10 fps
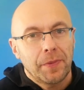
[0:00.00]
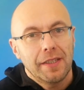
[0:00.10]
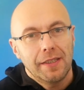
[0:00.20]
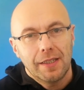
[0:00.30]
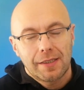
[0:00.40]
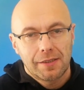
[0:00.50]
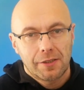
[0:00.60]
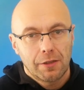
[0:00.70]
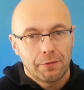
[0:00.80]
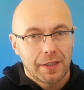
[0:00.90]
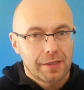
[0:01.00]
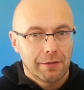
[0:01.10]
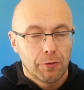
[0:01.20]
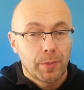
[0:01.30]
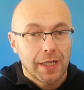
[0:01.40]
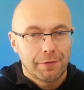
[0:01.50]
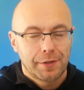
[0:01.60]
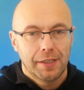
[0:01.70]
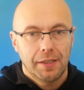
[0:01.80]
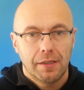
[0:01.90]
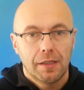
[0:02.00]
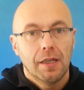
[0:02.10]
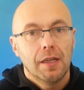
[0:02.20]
jak z konwersją uprawnień